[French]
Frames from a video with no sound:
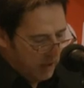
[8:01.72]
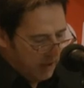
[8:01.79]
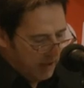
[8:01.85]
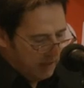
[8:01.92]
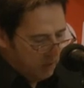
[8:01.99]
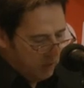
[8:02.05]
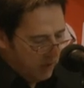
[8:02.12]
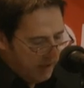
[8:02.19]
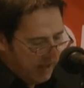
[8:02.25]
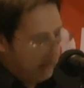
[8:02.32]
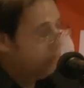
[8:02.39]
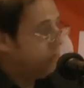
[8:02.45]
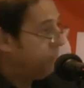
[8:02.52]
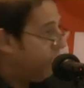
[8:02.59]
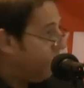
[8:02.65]
a les
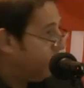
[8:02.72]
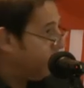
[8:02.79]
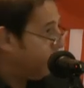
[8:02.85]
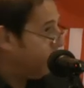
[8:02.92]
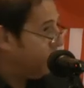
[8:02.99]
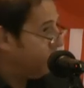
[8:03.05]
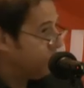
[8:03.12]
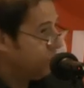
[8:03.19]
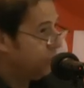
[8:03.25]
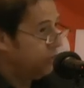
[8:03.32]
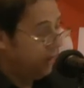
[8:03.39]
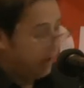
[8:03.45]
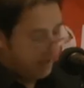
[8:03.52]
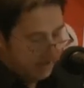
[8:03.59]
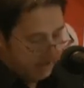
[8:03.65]
moyens de prendre le contrôle
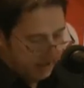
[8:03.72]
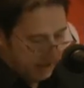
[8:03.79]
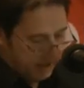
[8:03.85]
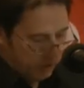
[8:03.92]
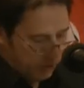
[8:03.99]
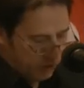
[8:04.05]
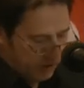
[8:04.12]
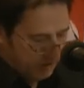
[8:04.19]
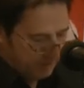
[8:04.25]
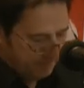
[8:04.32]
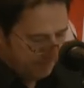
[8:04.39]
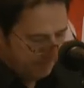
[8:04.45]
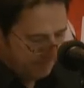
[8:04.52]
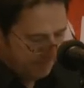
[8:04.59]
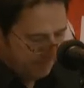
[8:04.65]
de la sidérurgie.
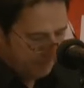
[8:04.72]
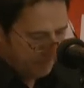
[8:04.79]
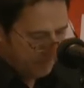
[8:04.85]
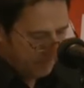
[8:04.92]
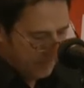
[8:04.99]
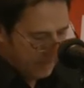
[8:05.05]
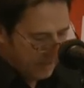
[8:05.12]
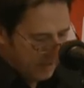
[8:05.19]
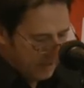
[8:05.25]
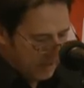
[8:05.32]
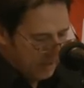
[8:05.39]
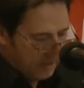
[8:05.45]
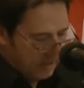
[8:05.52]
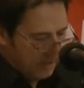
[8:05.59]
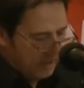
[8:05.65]

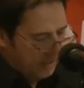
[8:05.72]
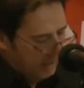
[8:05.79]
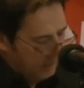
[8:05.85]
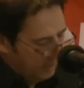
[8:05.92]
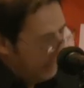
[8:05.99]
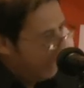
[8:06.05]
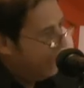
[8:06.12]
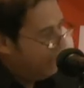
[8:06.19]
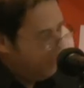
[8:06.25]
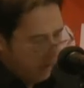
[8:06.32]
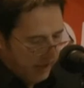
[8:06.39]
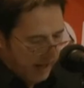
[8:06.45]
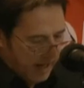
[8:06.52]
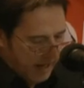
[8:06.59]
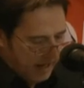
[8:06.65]
Il en a les
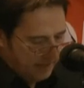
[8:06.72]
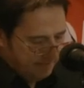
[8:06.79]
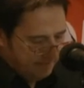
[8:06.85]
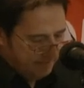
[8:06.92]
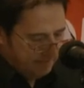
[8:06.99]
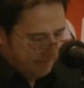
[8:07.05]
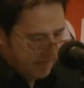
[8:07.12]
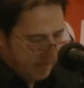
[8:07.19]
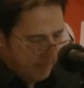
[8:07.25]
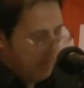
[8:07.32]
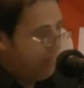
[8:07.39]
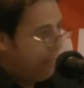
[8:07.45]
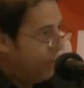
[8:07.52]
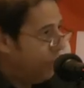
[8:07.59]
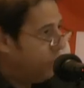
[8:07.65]
moyens,
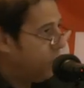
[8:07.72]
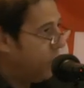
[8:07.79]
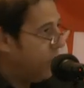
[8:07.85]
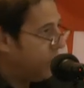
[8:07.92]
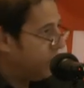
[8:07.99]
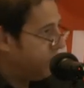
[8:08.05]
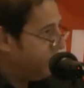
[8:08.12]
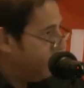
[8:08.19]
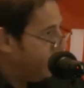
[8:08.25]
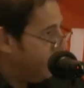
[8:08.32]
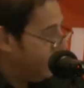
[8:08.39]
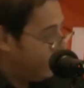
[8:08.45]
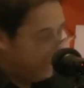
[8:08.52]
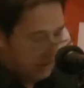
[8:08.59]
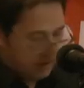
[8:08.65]
mais pas le courage
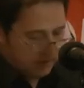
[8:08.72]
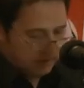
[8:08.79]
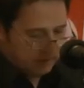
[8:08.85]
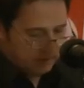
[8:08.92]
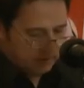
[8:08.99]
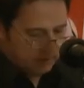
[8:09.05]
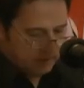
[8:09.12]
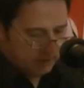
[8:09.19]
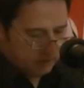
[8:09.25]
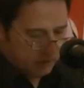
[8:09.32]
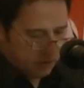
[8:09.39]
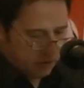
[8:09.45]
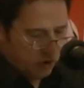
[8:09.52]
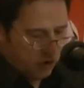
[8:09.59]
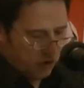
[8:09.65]
politique
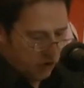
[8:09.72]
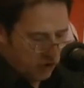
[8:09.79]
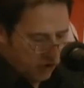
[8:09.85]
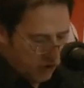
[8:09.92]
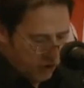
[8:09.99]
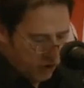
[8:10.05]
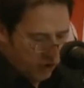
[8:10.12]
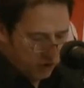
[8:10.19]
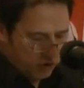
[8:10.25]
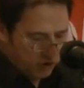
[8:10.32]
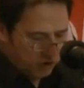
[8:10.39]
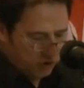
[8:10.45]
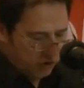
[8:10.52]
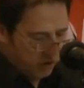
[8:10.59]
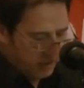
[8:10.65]
je
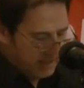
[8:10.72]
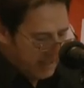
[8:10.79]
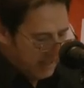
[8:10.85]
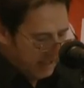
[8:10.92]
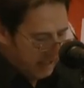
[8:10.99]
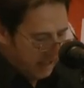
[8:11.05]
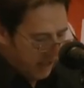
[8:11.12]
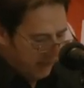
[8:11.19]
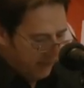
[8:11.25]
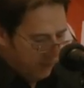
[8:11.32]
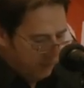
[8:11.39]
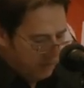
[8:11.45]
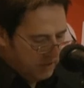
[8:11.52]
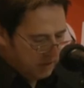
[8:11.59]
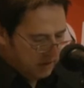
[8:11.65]
note que les syndicats
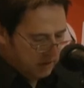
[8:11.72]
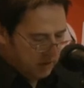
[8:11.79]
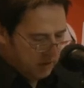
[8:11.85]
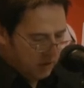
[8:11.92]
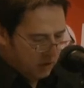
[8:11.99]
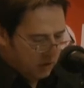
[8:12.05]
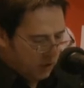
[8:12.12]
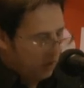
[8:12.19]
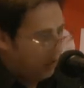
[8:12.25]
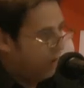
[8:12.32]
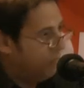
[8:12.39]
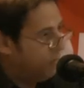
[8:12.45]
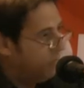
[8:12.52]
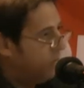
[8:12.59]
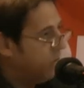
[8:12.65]
réformistes
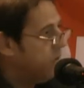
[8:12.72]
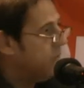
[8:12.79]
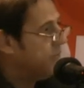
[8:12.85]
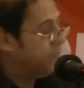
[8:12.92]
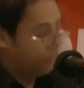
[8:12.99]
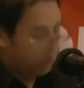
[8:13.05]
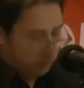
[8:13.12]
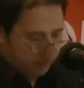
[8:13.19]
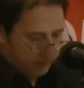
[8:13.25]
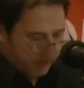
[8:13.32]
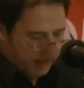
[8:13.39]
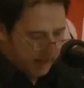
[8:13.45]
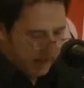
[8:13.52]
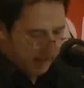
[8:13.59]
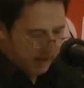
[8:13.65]
comme Force
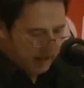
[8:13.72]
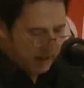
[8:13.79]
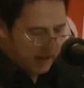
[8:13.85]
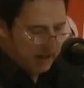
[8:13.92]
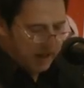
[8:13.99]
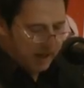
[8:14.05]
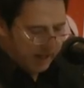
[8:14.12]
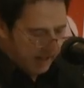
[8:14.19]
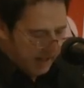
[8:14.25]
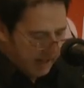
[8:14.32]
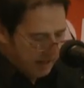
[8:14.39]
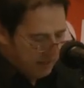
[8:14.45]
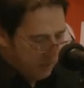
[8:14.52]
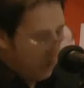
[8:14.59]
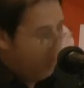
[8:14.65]
ouvrière
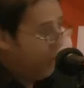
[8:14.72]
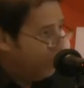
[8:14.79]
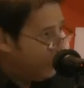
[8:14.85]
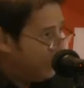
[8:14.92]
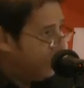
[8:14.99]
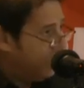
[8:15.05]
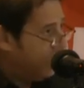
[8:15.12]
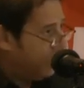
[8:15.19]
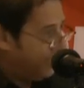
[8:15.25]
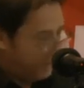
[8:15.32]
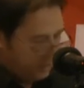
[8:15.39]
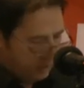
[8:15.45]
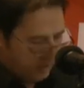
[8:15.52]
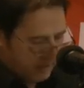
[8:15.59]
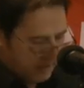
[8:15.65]
réclament aussi la
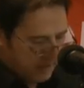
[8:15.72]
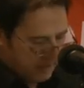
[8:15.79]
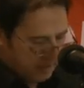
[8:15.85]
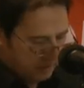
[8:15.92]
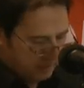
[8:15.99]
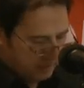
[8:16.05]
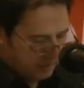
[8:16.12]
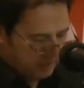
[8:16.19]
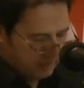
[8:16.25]
nationalisation.